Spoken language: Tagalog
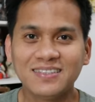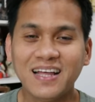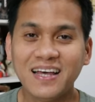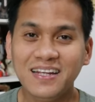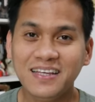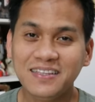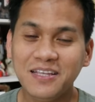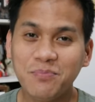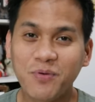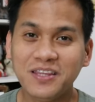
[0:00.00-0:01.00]
Dahil
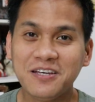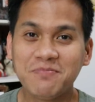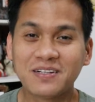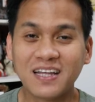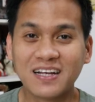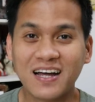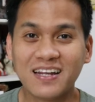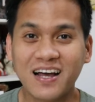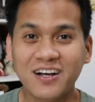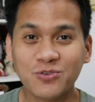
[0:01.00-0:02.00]
hindi pwedeng
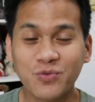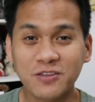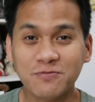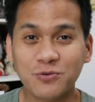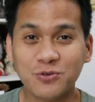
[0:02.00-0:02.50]
magtagal ang wet